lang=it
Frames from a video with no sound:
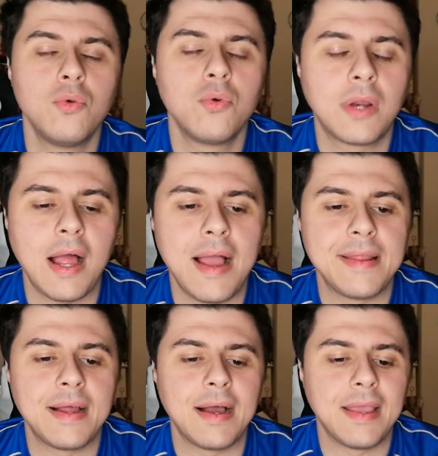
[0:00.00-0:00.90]

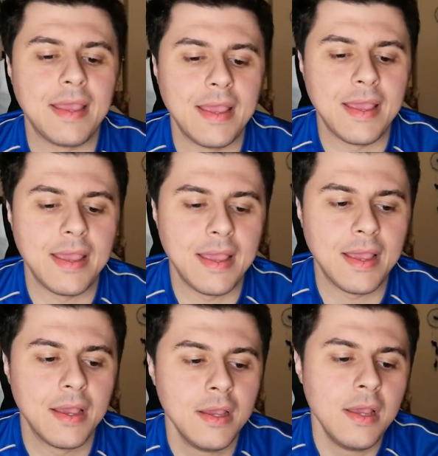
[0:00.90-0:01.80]
l'Ucraina
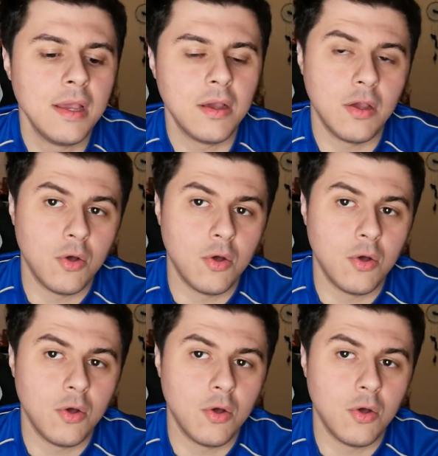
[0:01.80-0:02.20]
e eh,